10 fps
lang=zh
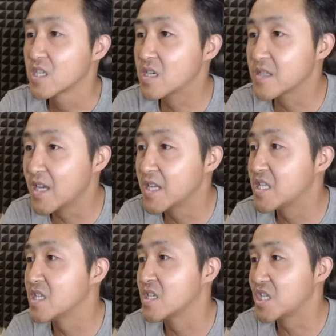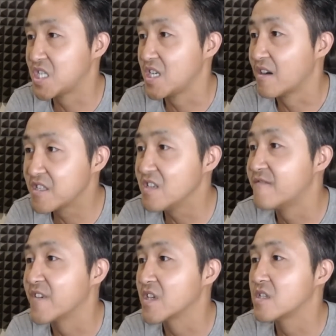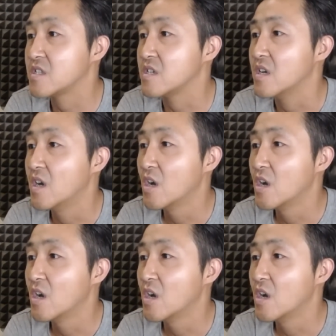正在进行详细分析，